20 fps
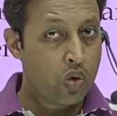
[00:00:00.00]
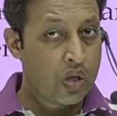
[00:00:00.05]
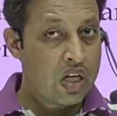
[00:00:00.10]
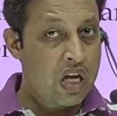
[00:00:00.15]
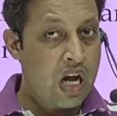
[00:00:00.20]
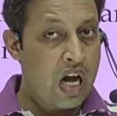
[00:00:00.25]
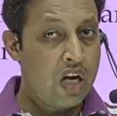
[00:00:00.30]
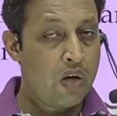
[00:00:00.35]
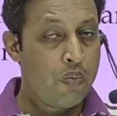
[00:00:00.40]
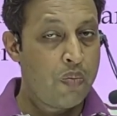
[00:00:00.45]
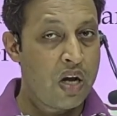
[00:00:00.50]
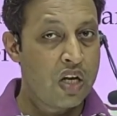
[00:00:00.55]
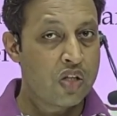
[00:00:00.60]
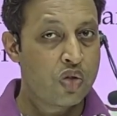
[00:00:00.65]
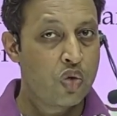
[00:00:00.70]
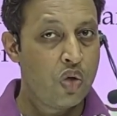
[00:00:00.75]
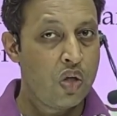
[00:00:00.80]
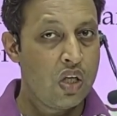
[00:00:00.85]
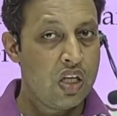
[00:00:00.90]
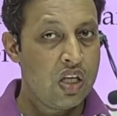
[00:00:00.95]
कार्ल तो मार्क्स
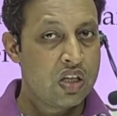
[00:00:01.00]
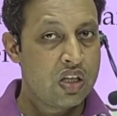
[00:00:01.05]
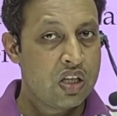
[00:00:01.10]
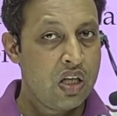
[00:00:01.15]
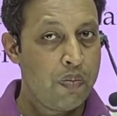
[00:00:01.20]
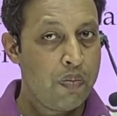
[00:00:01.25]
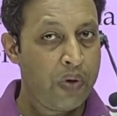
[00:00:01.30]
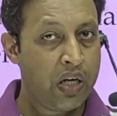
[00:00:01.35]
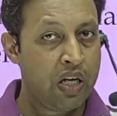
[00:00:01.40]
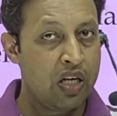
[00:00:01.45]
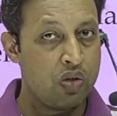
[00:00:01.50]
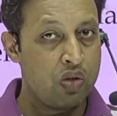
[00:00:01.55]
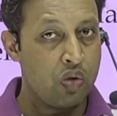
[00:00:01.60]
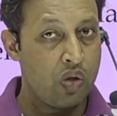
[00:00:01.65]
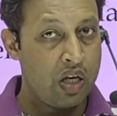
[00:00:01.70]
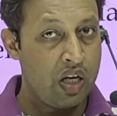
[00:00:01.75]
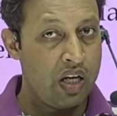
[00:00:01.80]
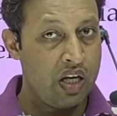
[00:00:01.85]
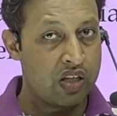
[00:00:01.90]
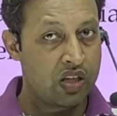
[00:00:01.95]
जो इतने बड़े जो
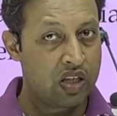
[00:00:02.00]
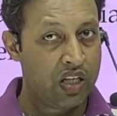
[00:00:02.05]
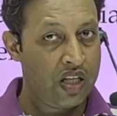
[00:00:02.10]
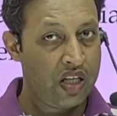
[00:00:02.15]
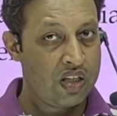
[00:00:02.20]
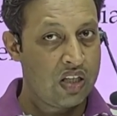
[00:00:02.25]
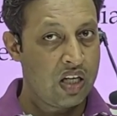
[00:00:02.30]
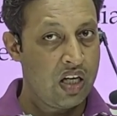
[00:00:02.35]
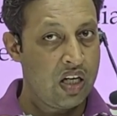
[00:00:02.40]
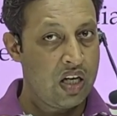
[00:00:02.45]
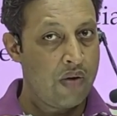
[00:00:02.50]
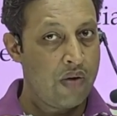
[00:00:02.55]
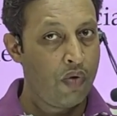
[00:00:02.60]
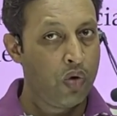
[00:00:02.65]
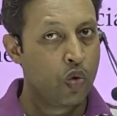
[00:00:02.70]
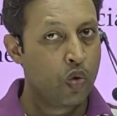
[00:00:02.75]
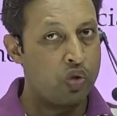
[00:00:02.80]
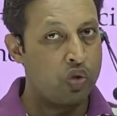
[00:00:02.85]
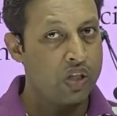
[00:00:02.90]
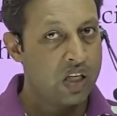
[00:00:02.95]
है एक तरह से का
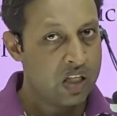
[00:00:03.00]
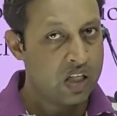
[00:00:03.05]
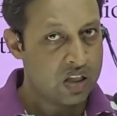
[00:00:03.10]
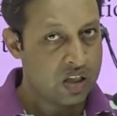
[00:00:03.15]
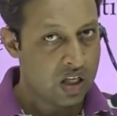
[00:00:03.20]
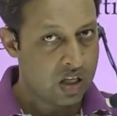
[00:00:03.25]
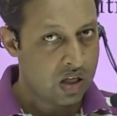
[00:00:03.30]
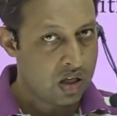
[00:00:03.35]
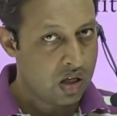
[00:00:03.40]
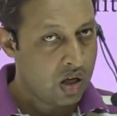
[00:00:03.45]
रेवोल्यूशनरी थे